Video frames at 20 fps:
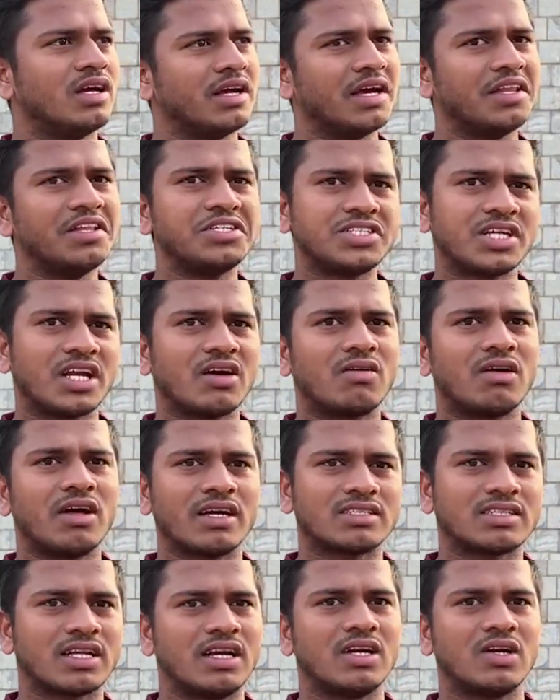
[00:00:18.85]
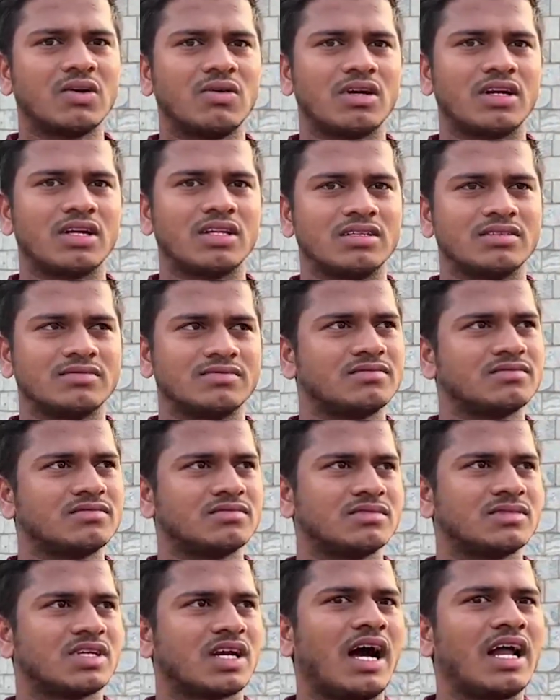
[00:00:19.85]
ఏది ఇచ్చినా కూడా ఎక్సలెంట్గా ఉంటుంది
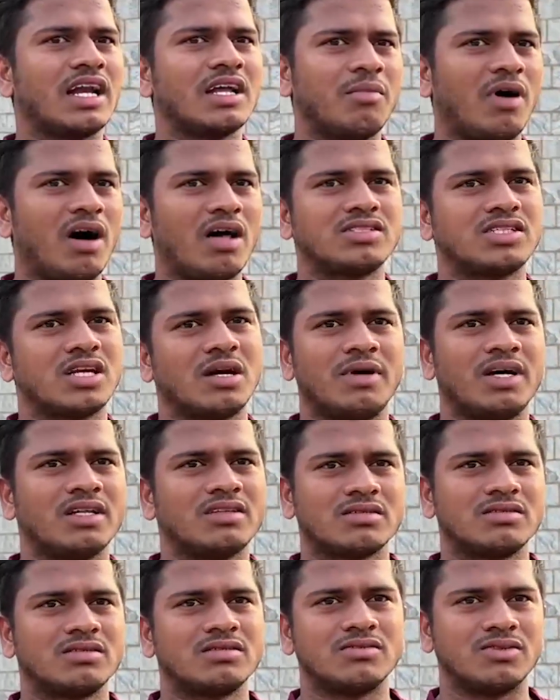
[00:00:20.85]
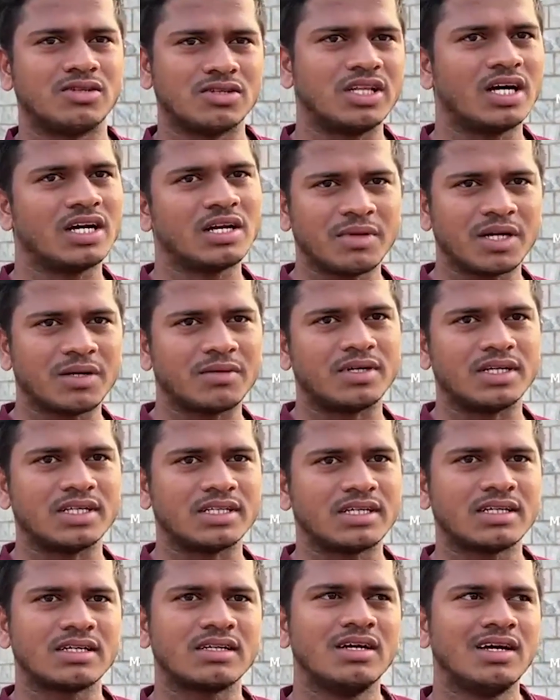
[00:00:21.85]
కానీ బాద్షా మాత్రం వద్దని మేము
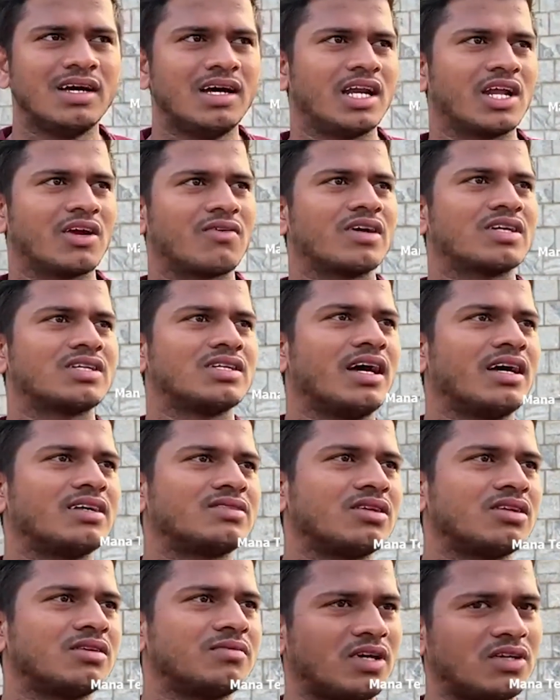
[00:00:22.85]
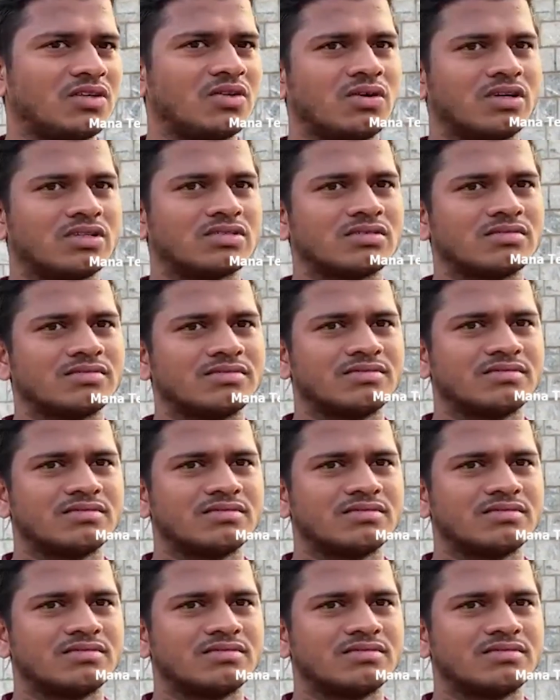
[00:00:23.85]
అయితే రిక్వెస్ట్ చేస్తున్నాం అందుకోసం